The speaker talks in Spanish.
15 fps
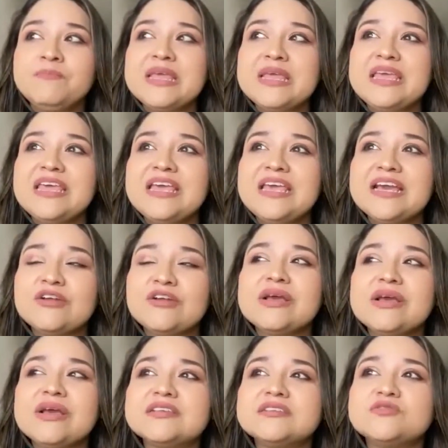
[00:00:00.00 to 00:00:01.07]
y, creo
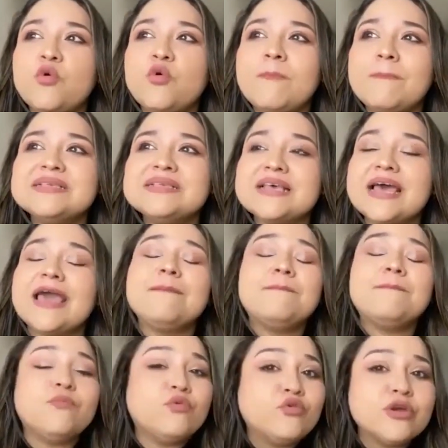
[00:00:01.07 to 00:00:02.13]
que ese es un mensaje
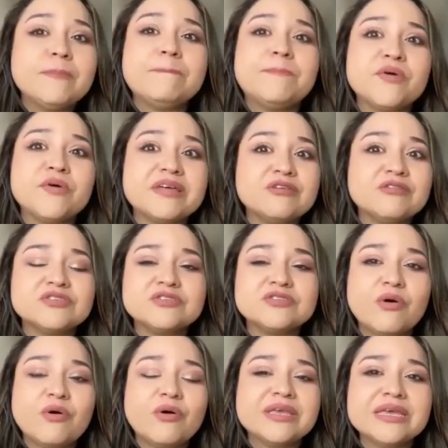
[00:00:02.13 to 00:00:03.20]
muy
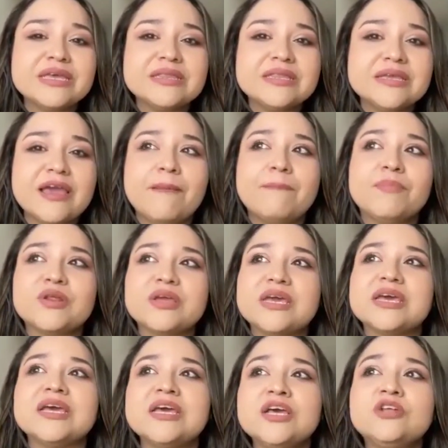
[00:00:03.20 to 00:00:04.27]
poderoso hoy en día,
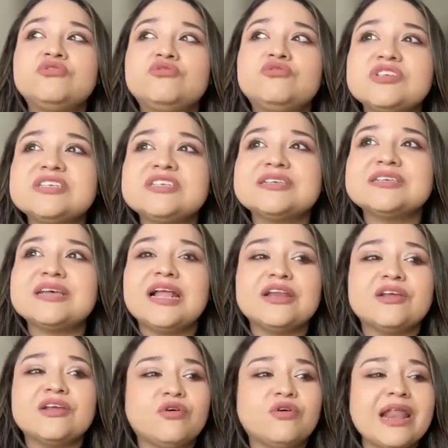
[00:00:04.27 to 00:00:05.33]
porque tú dices
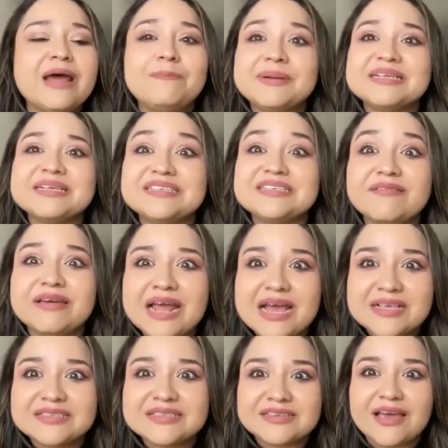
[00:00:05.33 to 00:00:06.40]
algo, la
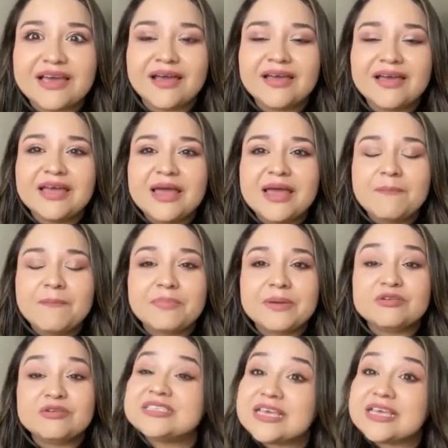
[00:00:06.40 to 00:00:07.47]
perseverancia,
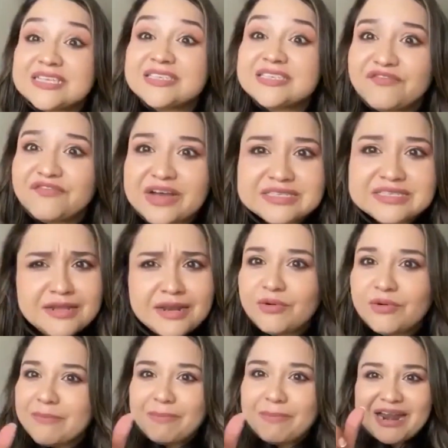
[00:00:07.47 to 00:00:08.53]
pero se dice fácil, es
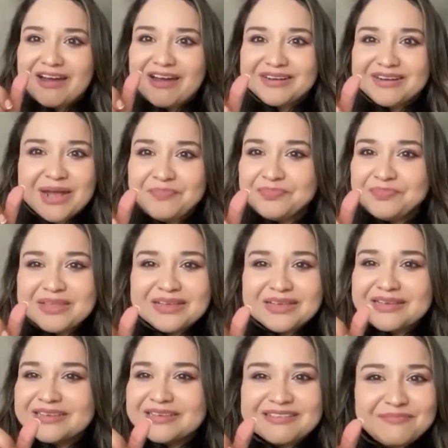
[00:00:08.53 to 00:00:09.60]
una palabra
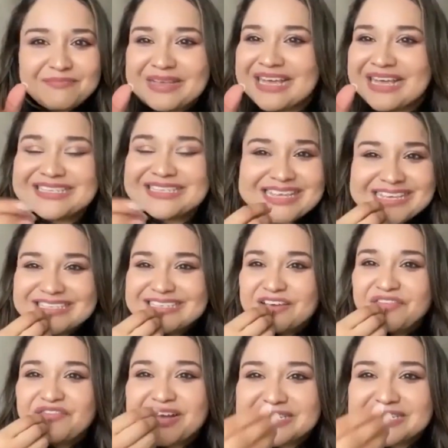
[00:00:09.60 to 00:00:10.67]
que se
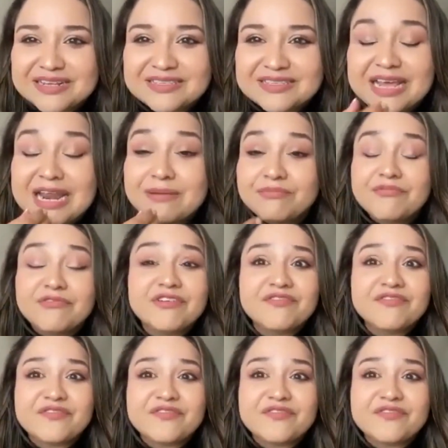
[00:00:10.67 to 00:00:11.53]
dice fácil, sale muy